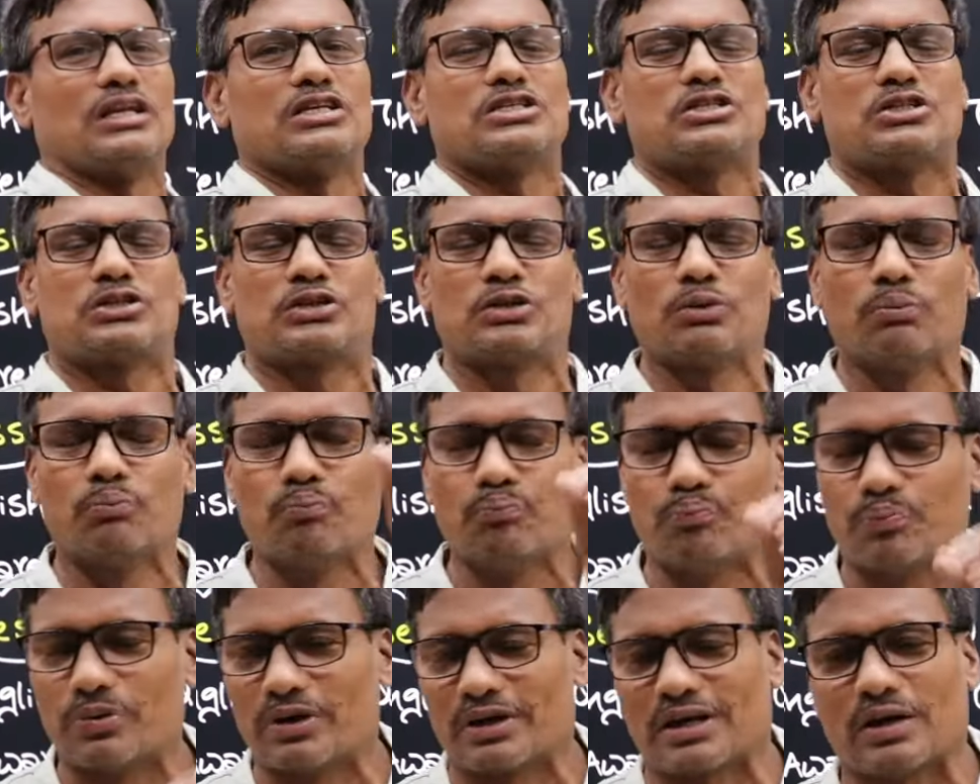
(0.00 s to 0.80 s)
చాలా
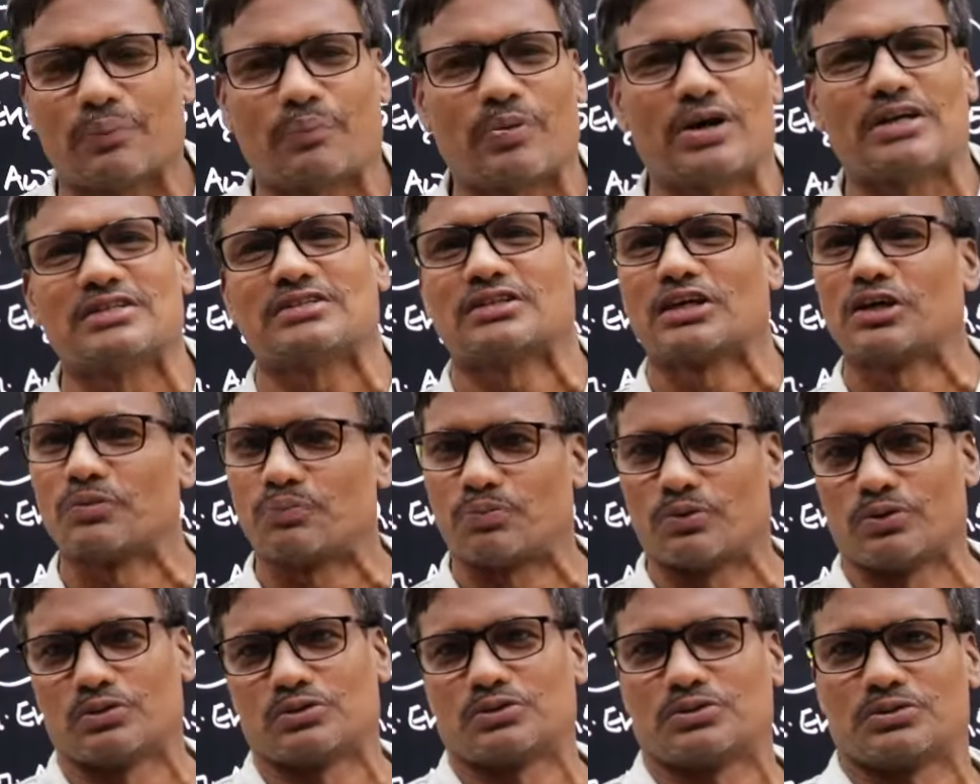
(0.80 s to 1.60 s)
సింపుల్గా పాస్
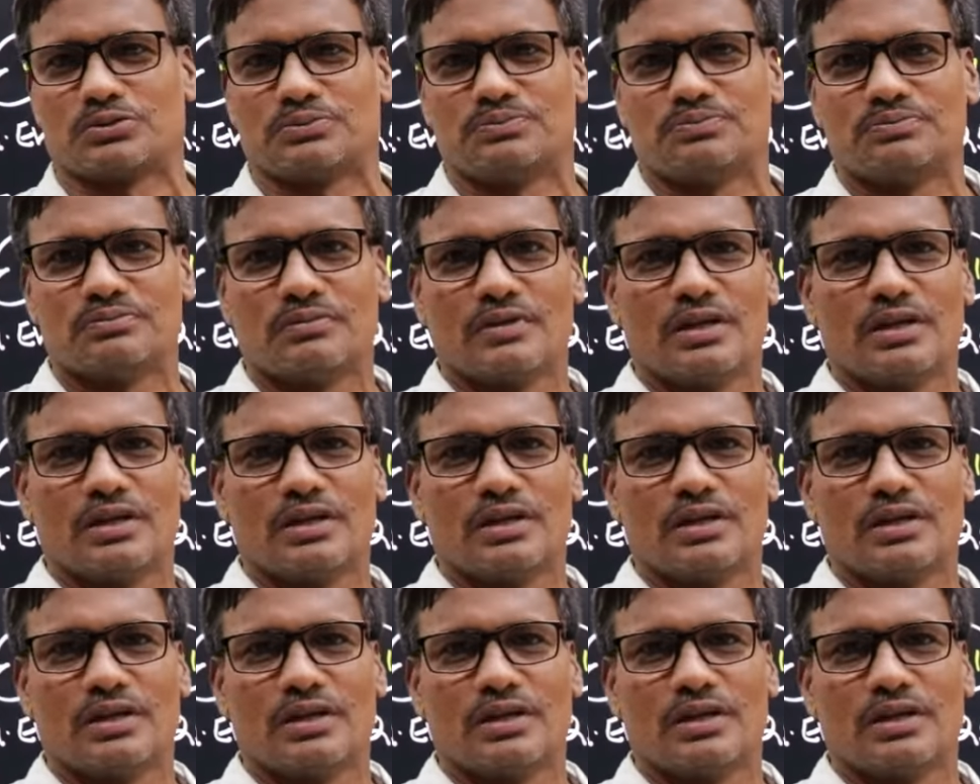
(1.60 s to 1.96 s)
అయిపోవచ్చు